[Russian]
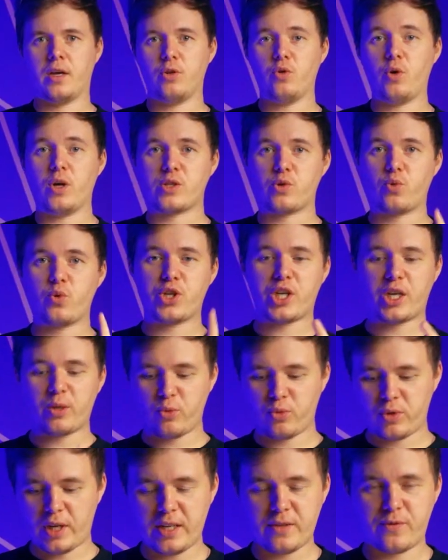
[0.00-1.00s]
Ну а с ручками
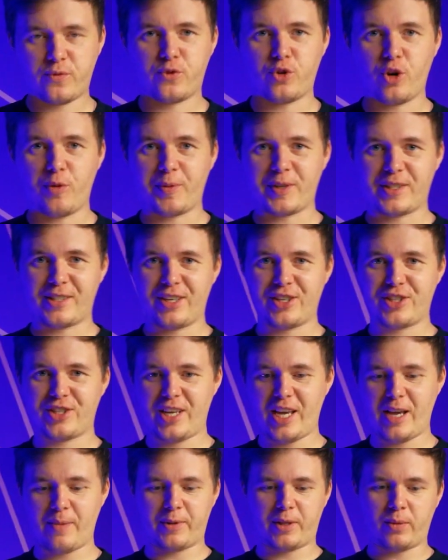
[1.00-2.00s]
у нас все
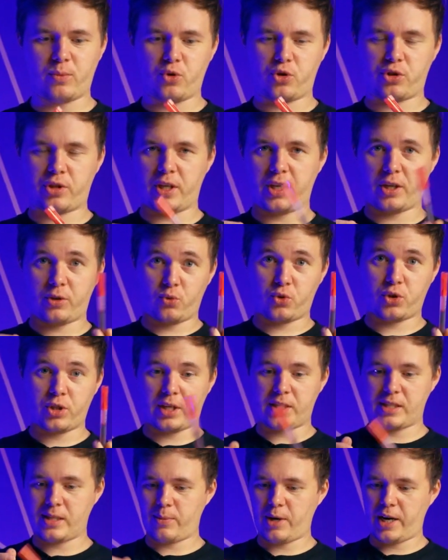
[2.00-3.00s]
посложнее, потому что их нужно
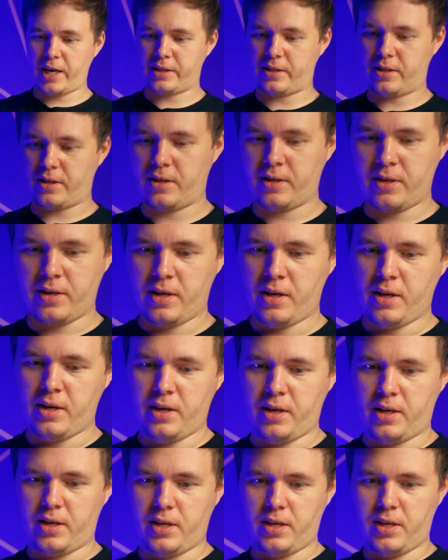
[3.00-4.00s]
разобрать.
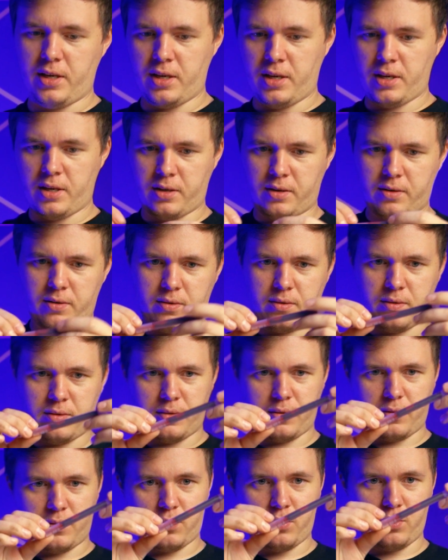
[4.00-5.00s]
И
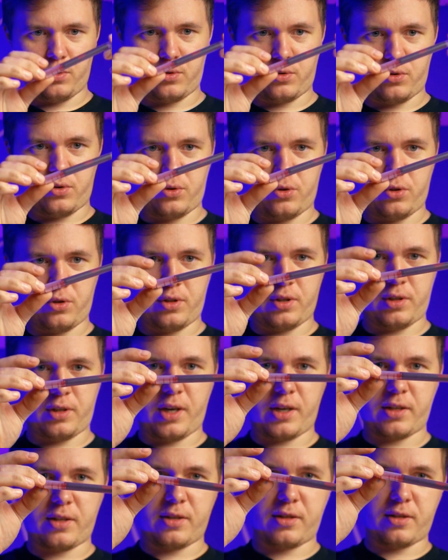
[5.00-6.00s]
тут что-то
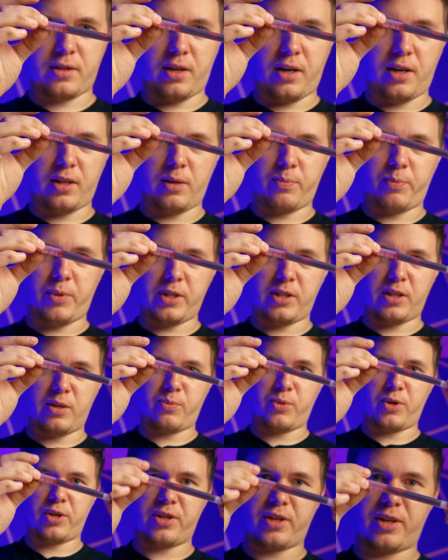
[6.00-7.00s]
как-то странно, паста
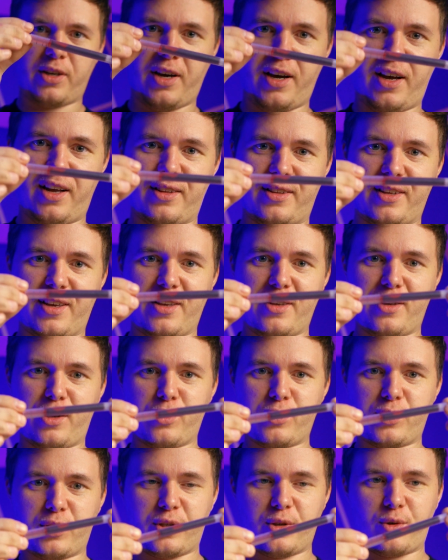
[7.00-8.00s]
перетекает. Я ни
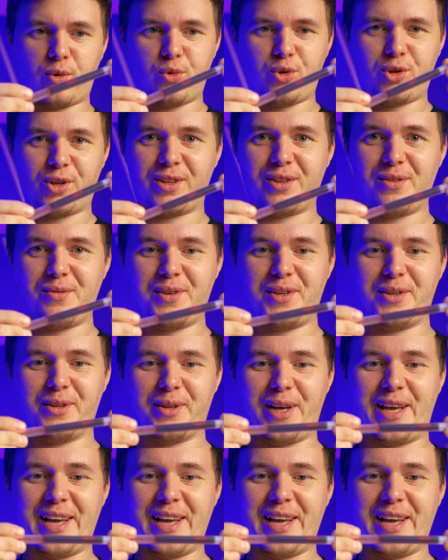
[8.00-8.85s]
разу таких ручек не видел,